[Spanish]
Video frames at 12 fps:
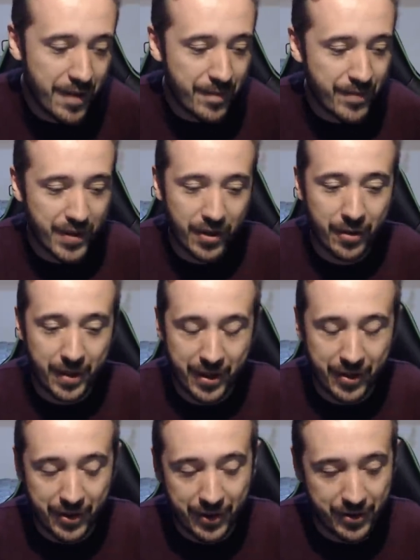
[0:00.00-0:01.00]
No lo
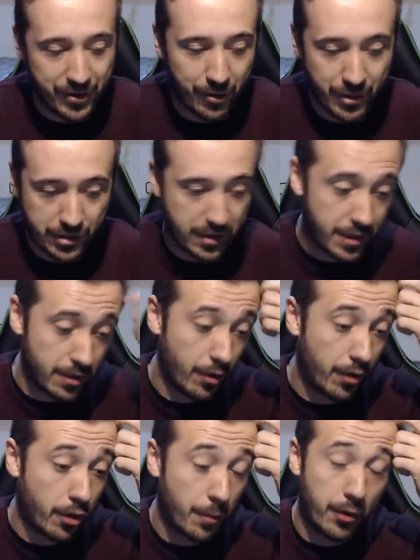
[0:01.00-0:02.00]
veo, no lo veo totalmente
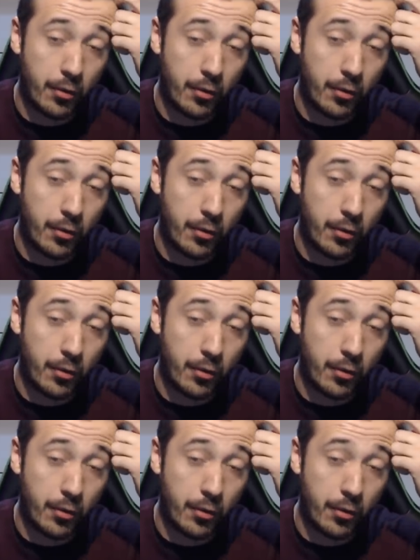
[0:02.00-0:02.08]
lógico. Pero